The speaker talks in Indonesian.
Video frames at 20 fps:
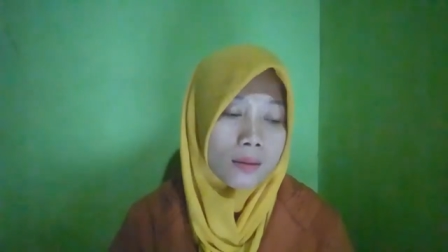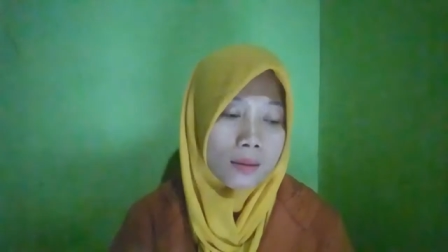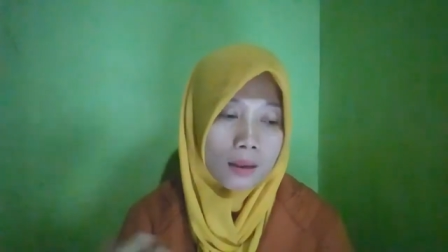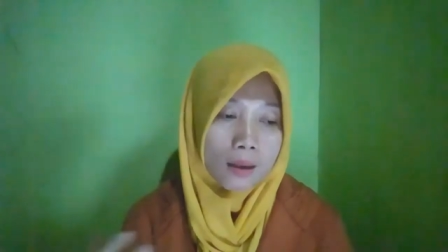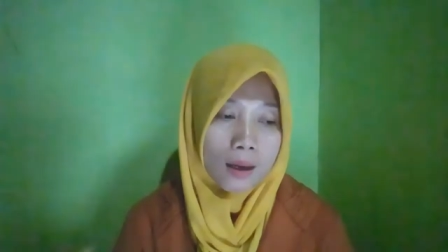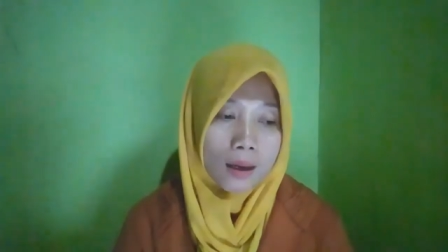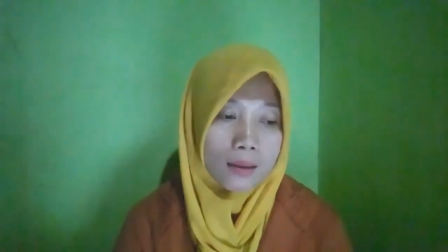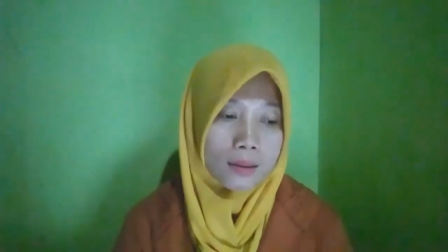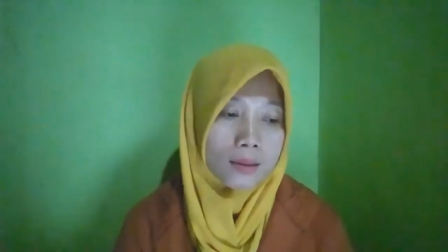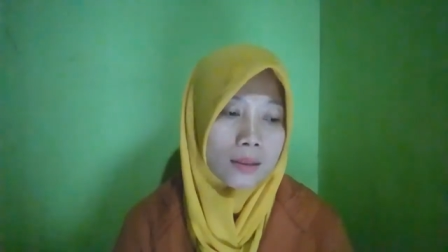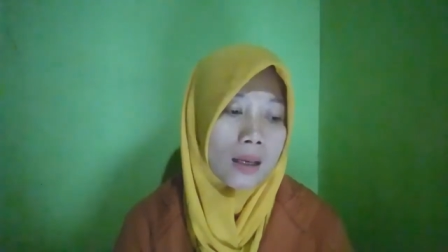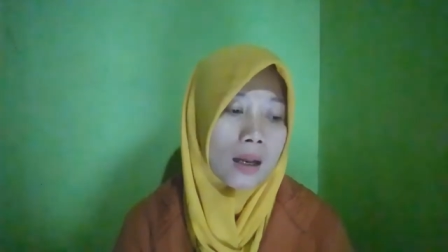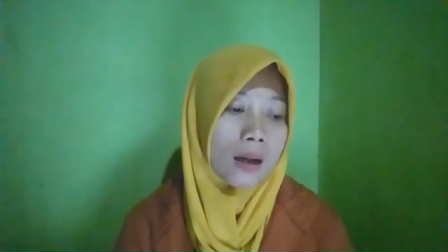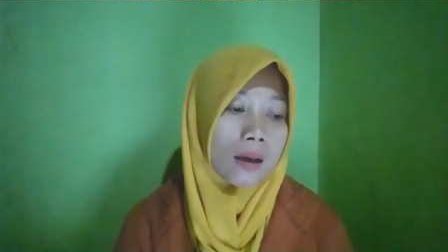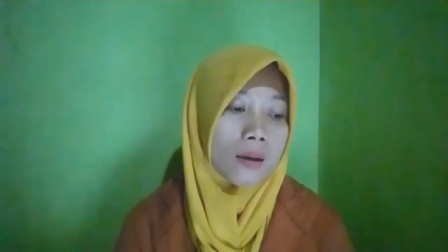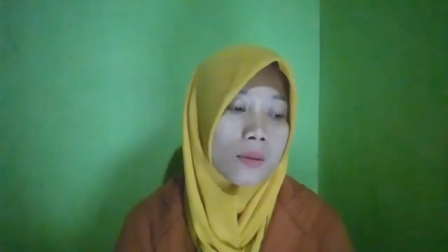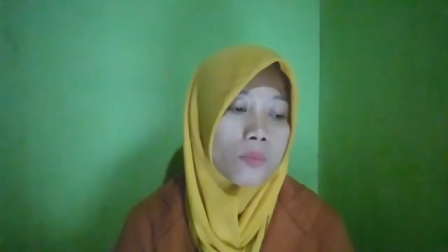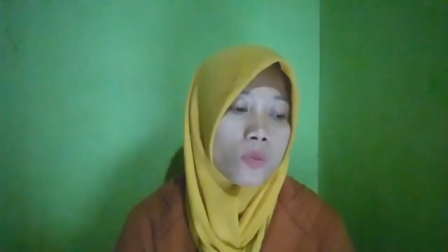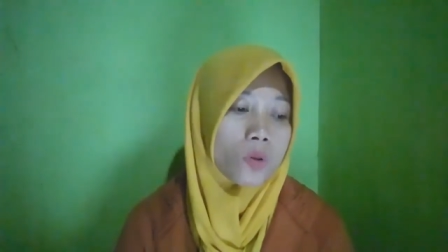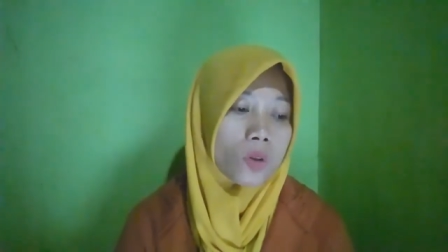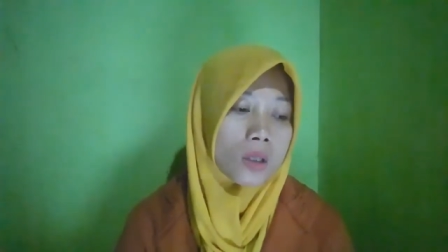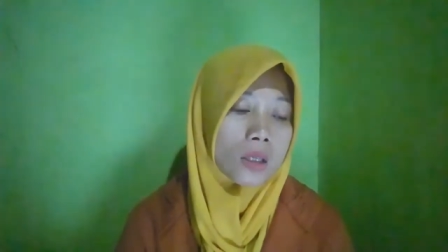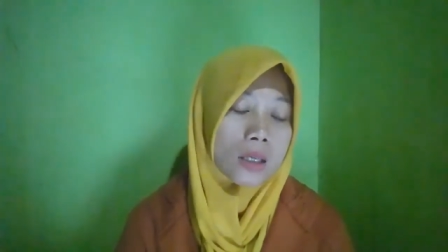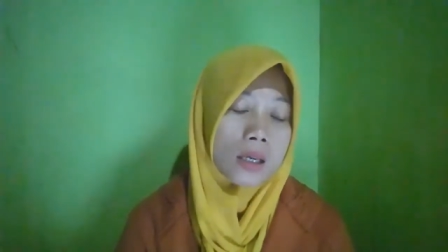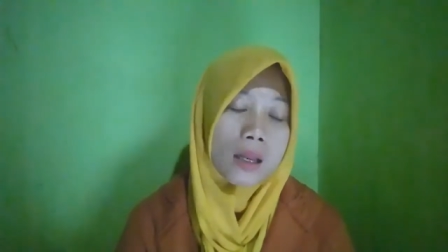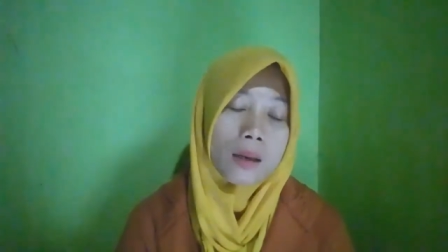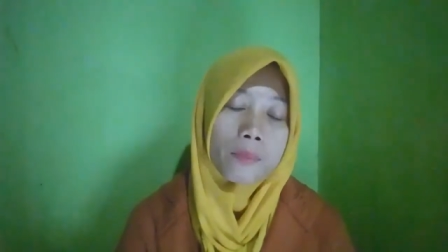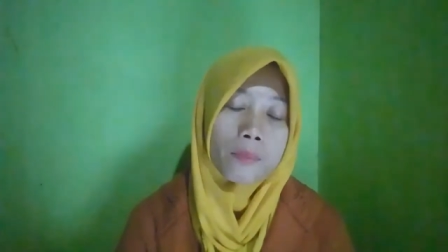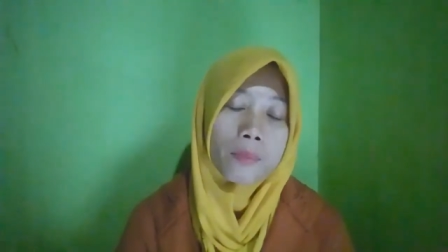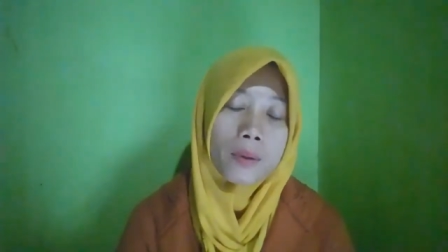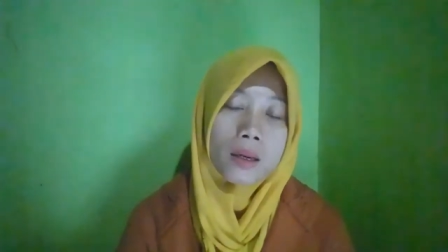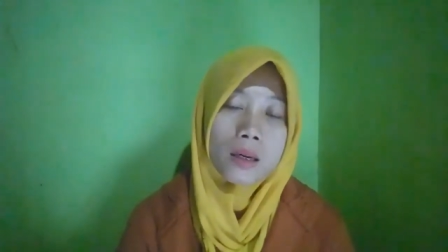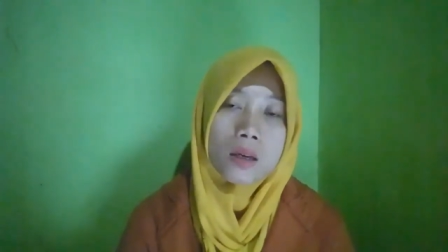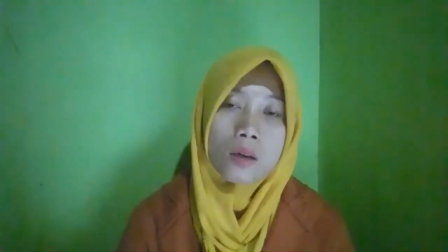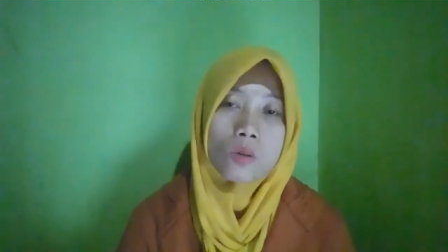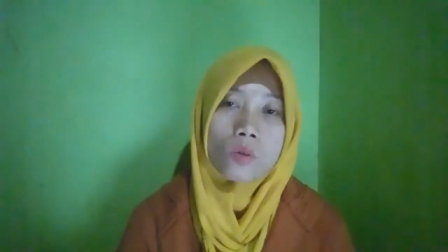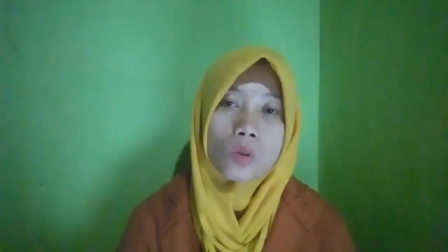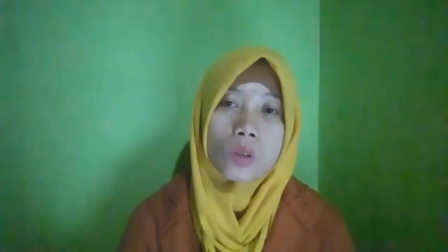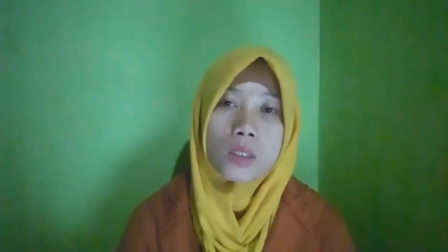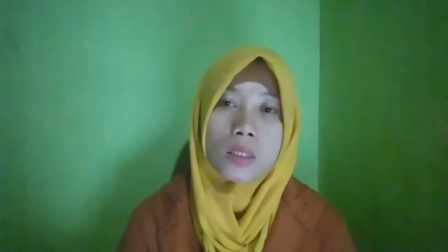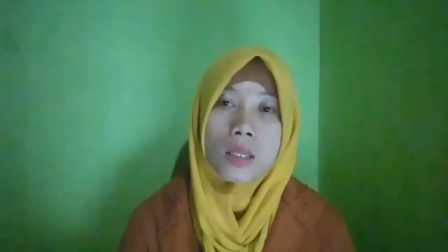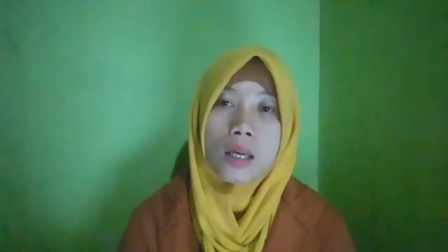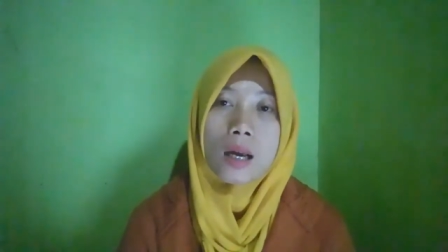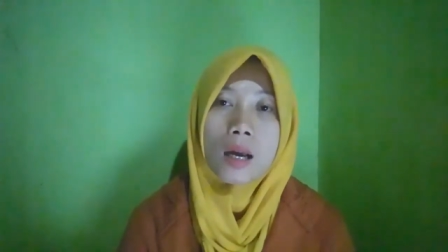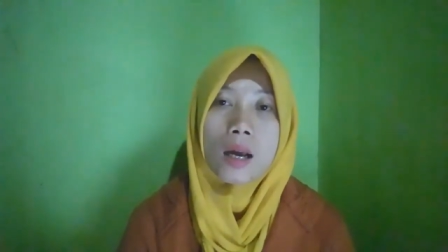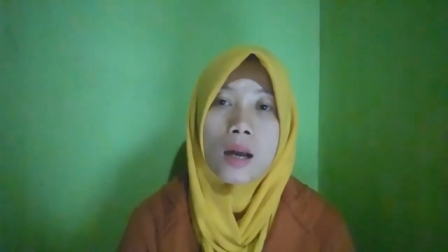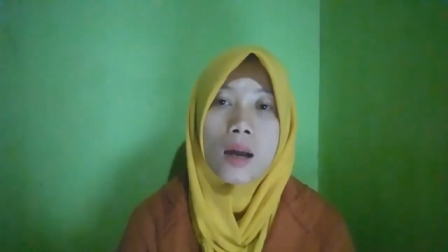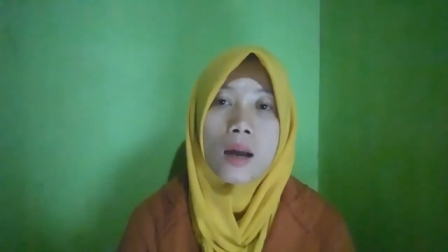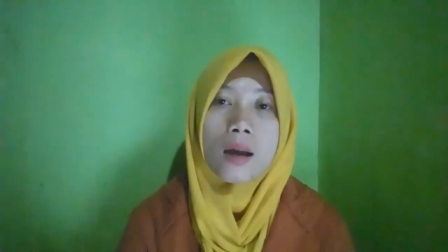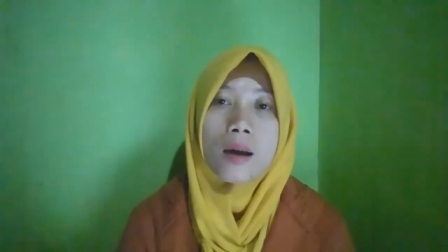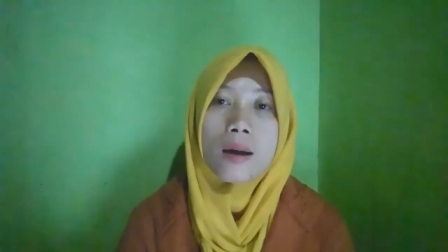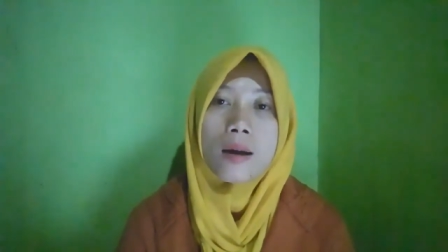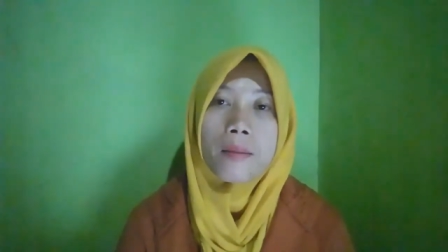terasa kemungkinan pada usia